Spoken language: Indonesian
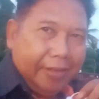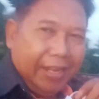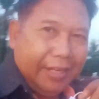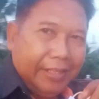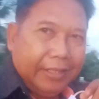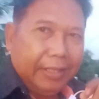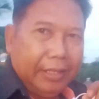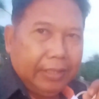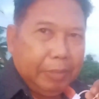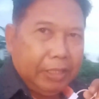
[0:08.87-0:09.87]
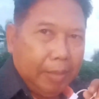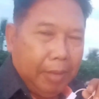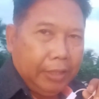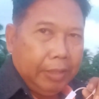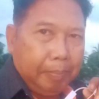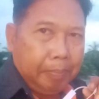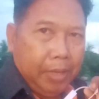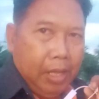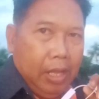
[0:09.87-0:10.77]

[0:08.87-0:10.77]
Nah, ini bersama tim